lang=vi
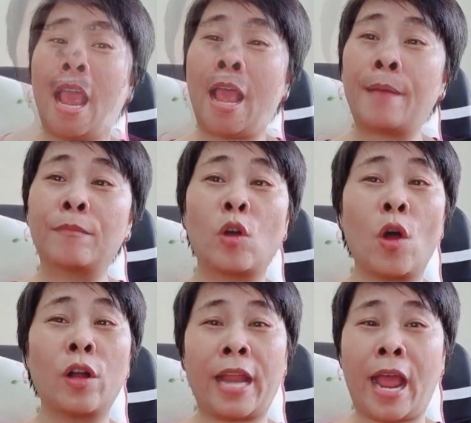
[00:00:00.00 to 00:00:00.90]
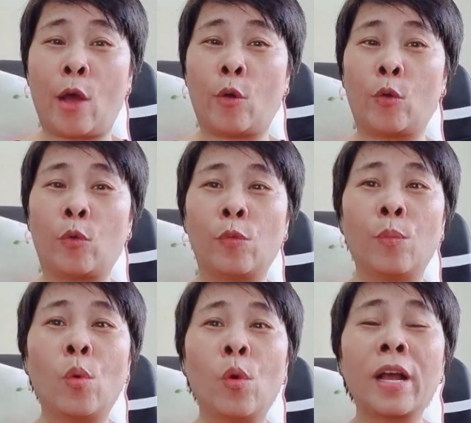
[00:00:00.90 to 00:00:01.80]
em có nào
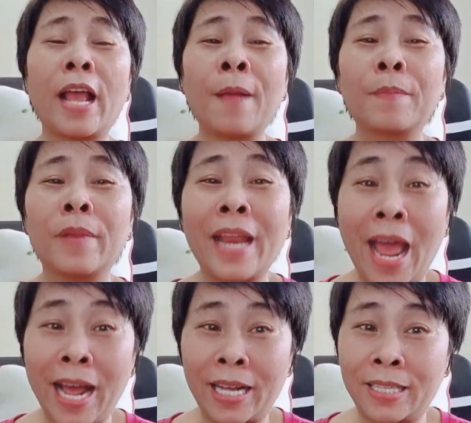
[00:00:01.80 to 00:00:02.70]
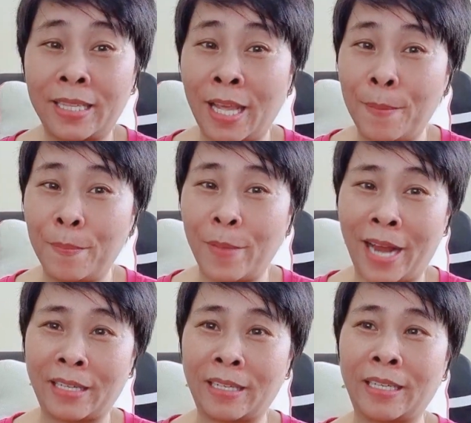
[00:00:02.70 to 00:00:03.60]
muốn ép nát tim
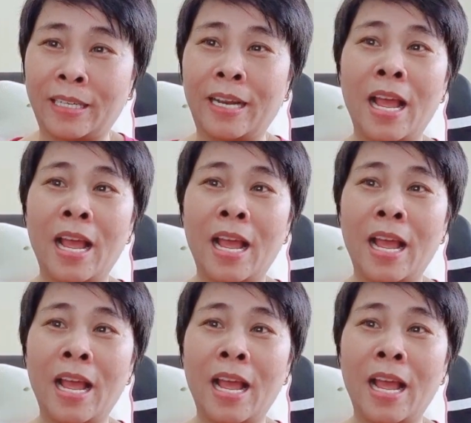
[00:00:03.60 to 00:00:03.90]
anh